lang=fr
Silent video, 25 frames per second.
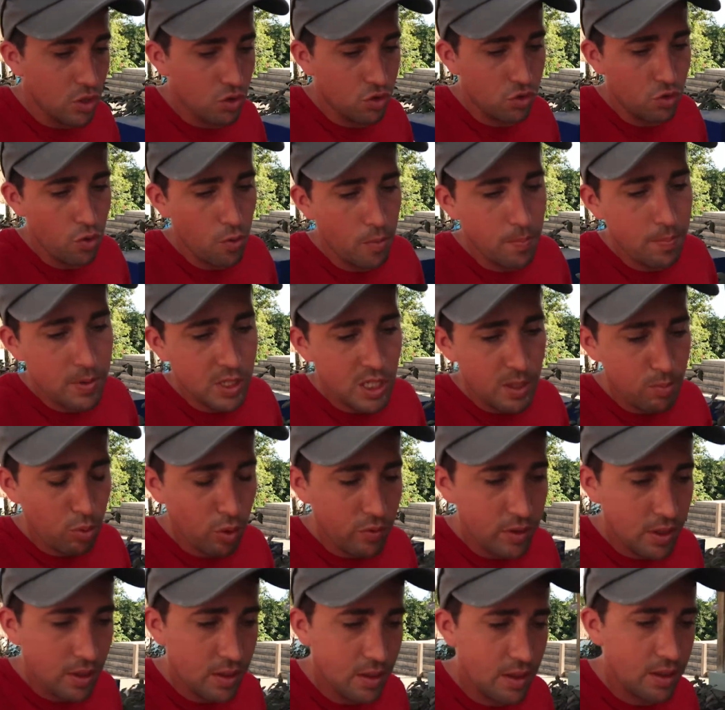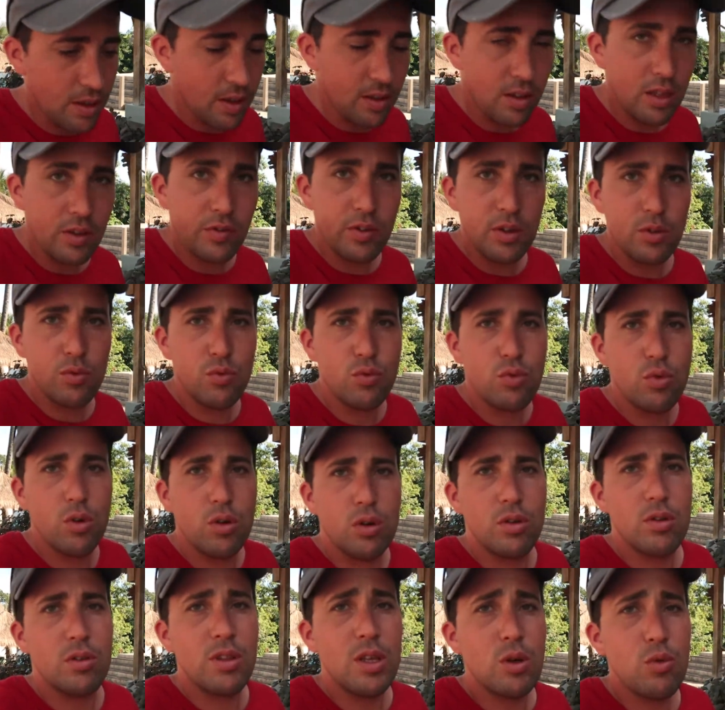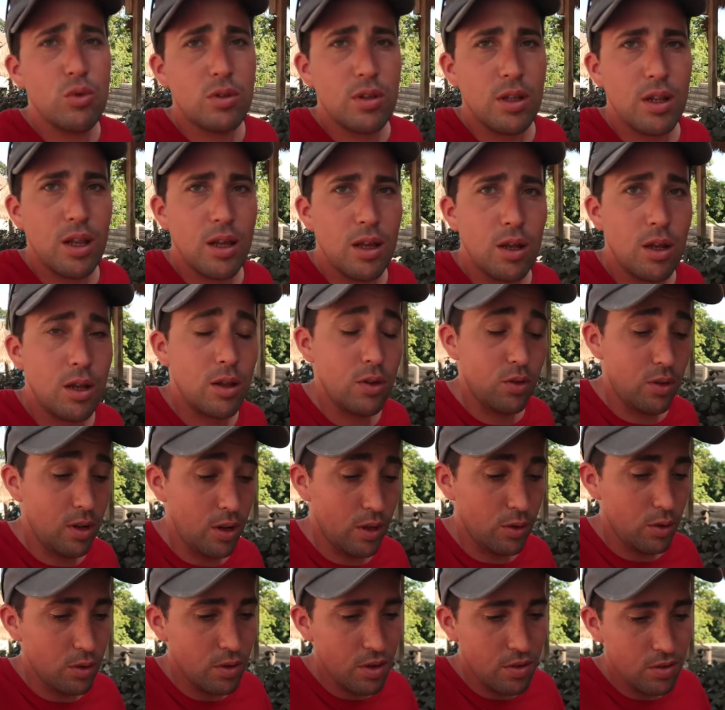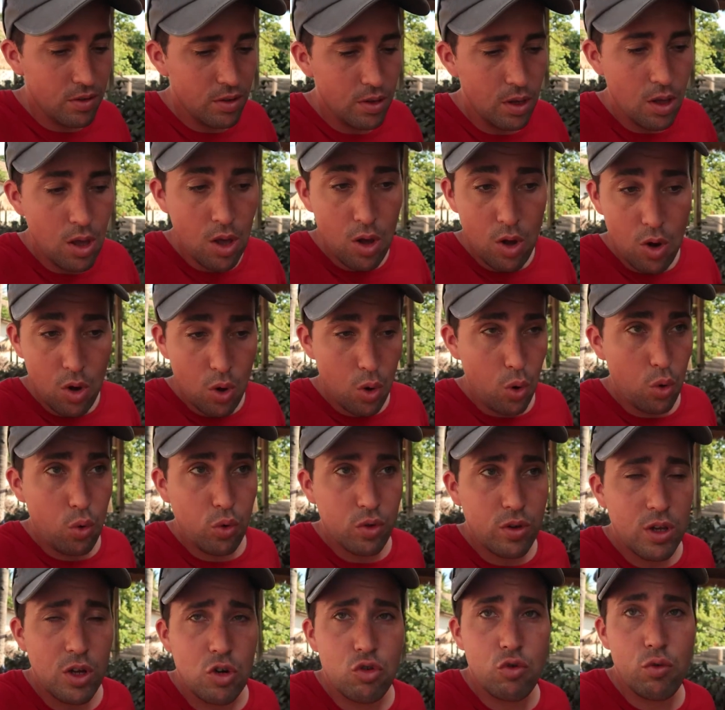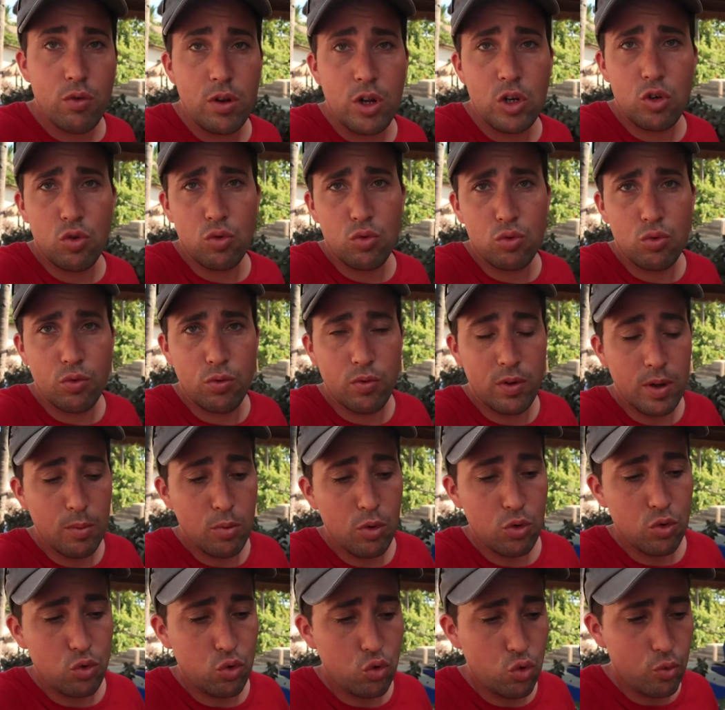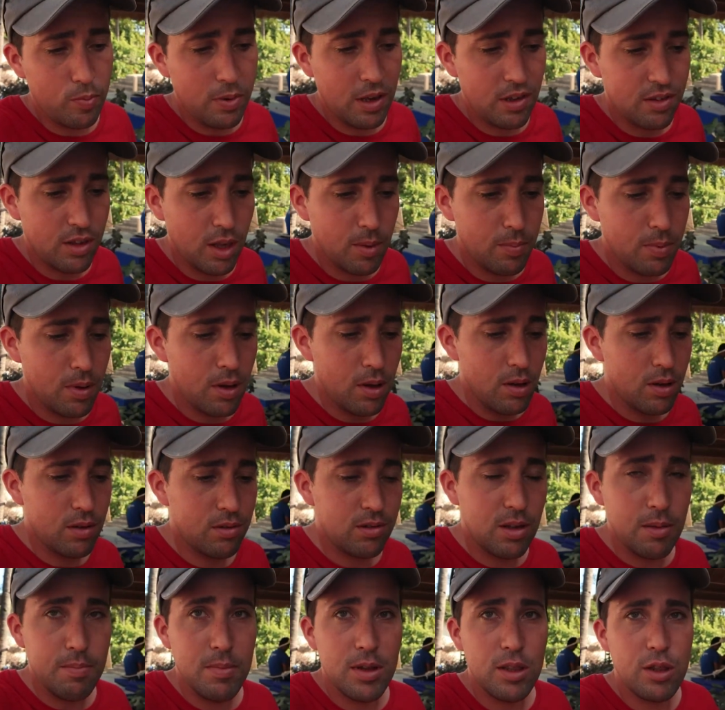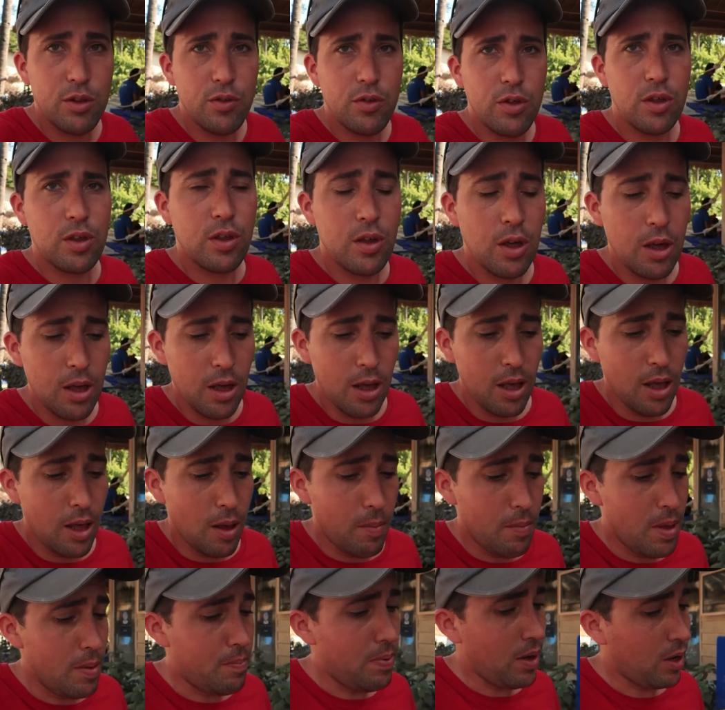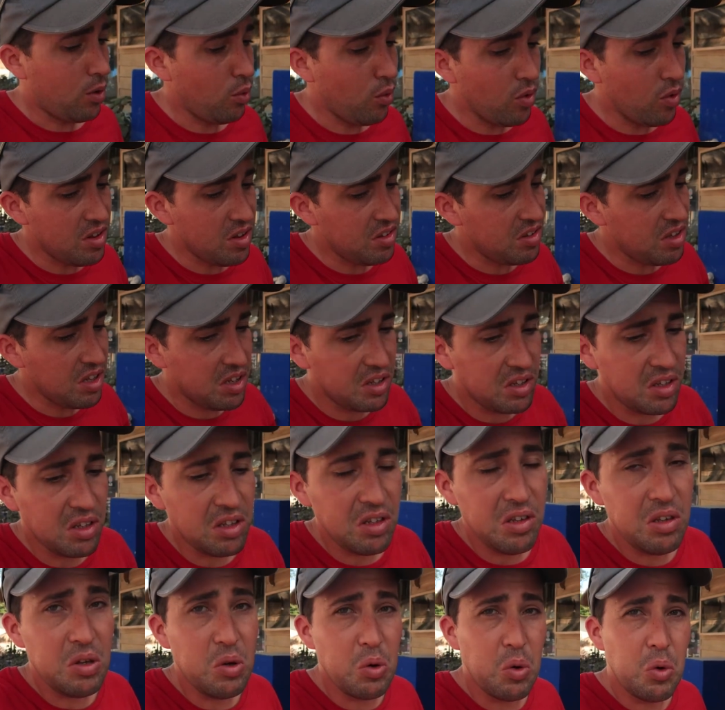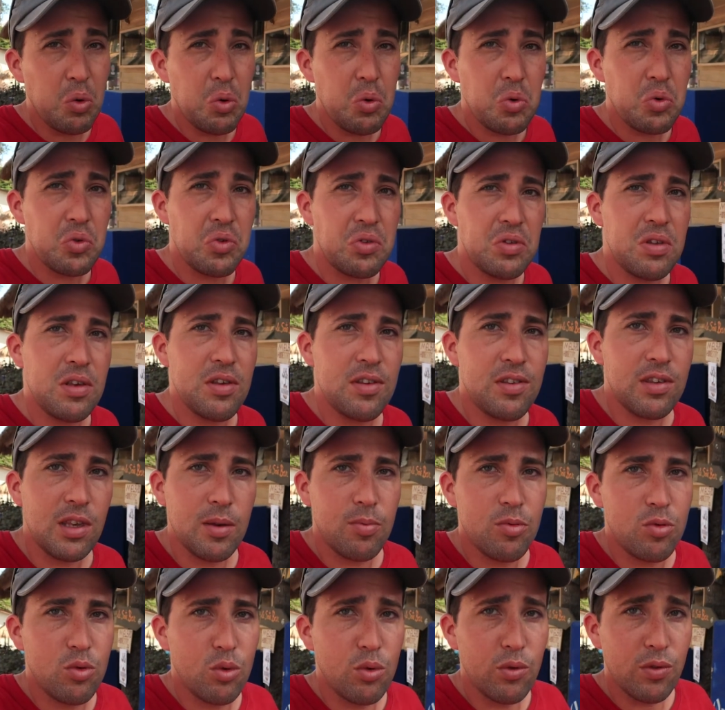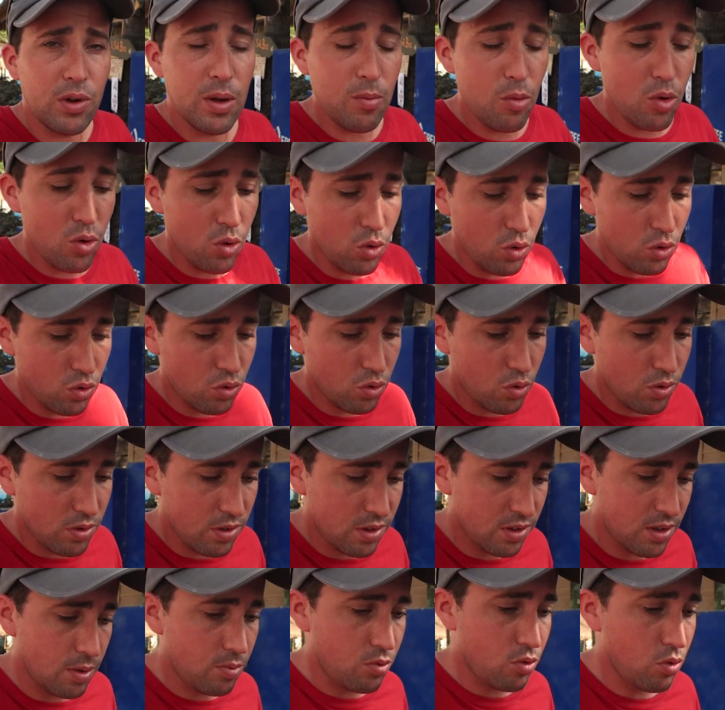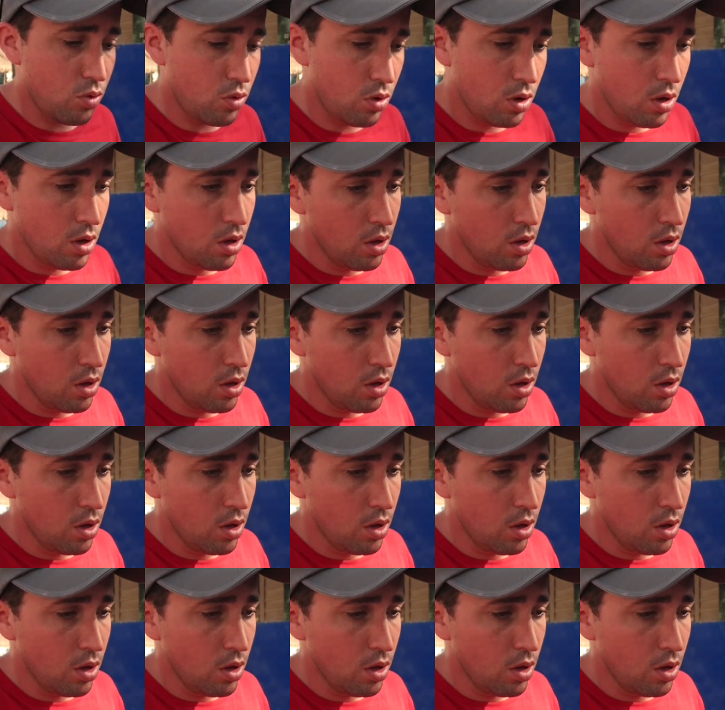Je j'ai pas envie d'être négatif et vous euh, dégoûter de l'Indonésie. Au contraire, je trouve que les gens sont vraiment super sympas, c'est magnifique. Mais par les îles grosse déception, vraiment grosse grosse déception.